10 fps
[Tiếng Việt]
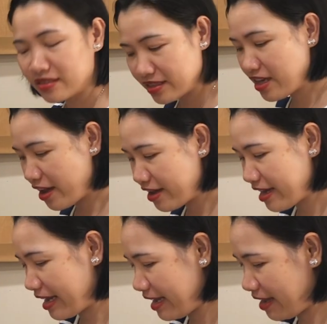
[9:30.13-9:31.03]
đi ị
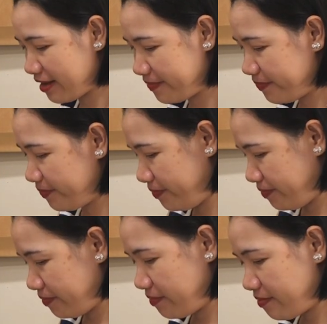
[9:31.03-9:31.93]
nha cả nhà
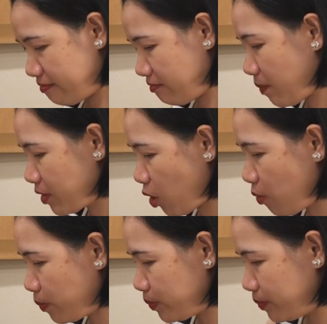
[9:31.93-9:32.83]
nó mới tốt